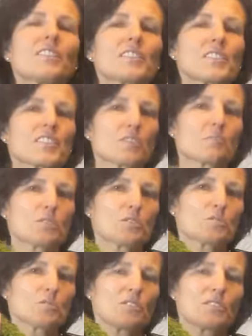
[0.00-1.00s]
Das hat mich
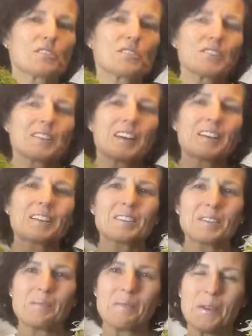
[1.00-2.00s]
so die, die Tage
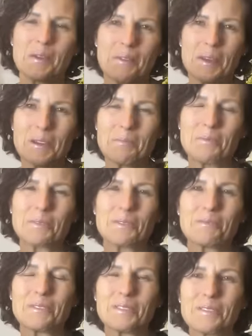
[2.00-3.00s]
dann echt
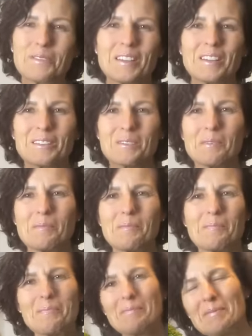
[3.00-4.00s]
beschäftigt und dachte so,
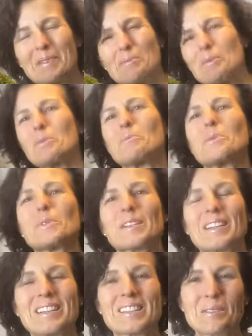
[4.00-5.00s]
mm, ich möchte
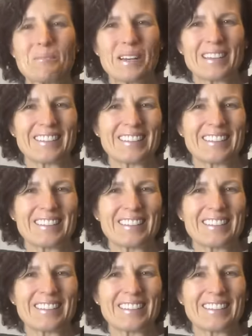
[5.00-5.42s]
Moosgrenze machen.